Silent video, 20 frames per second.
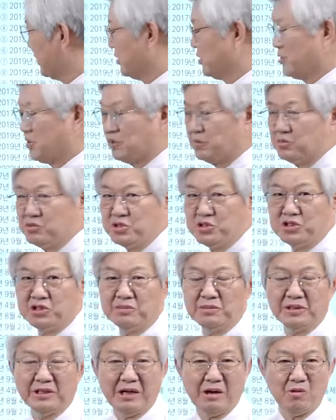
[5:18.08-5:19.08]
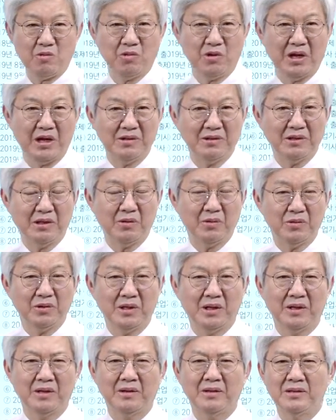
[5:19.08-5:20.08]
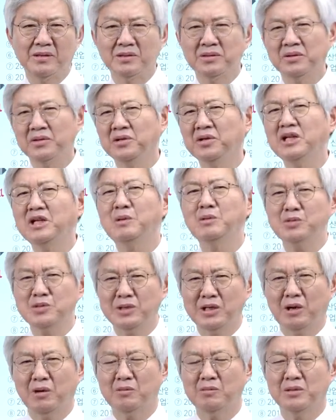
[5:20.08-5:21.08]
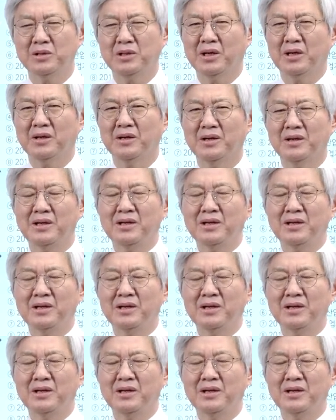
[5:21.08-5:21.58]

여러분 시험에 나온다 안 나온다? 틀림없이 나옵니다.